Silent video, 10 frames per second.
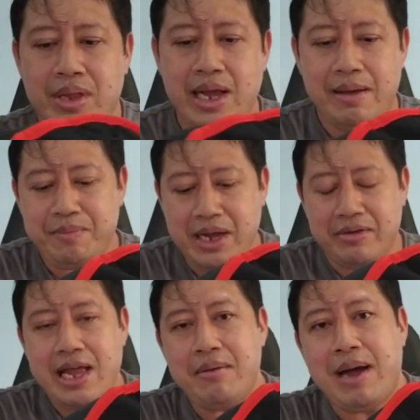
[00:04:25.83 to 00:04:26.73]
นี่ครับ ที่
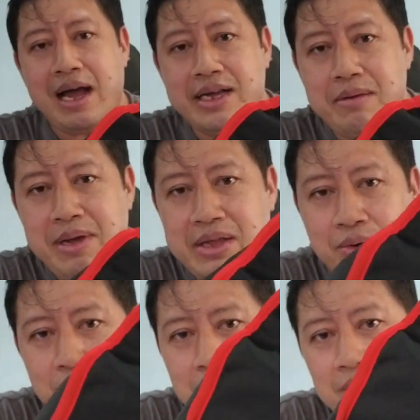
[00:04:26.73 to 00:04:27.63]
เราได้มาก็จะมี
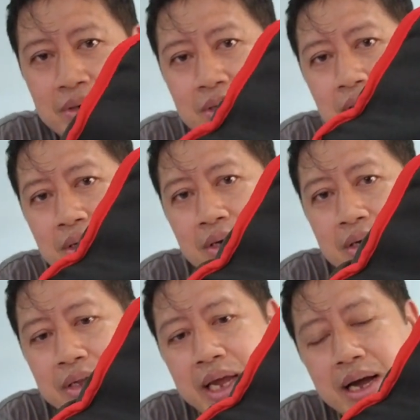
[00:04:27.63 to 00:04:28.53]
ถุง
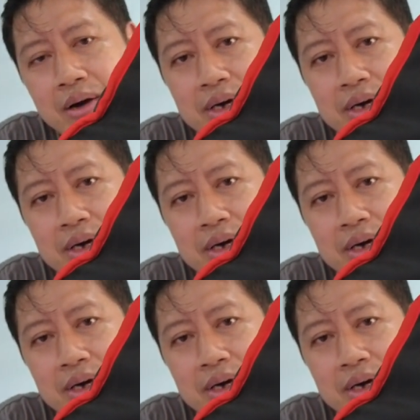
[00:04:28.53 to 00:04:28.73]
นี่เขา